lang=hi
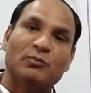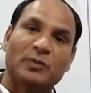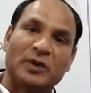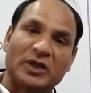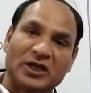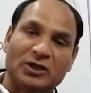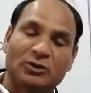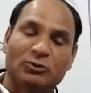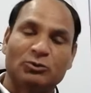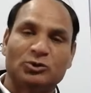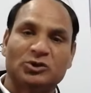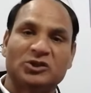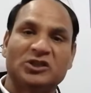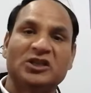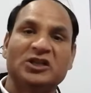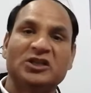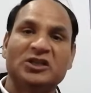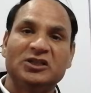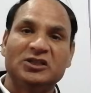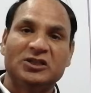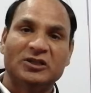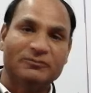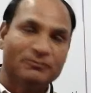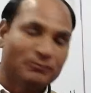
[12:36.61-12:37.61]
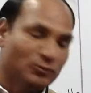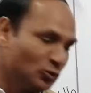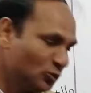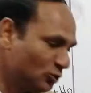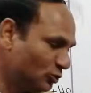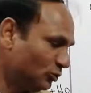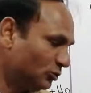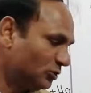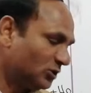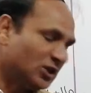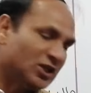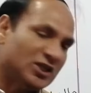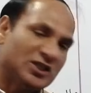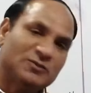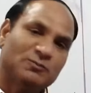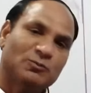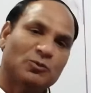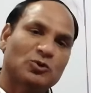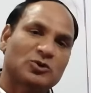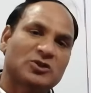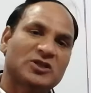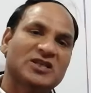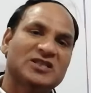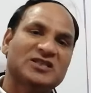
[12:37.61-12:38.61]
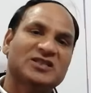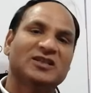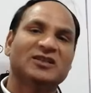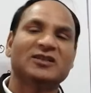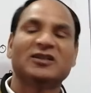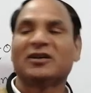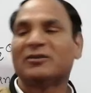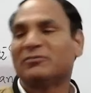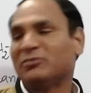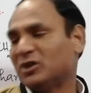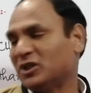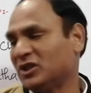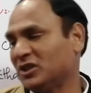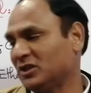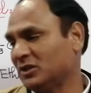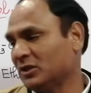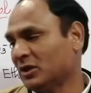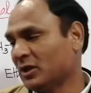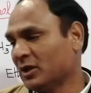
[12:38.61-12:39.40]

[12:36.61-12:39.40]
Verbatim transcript: ब्रेक होते हैं डीकम्पोज होते हैं इस प्रोसेस का नाम डी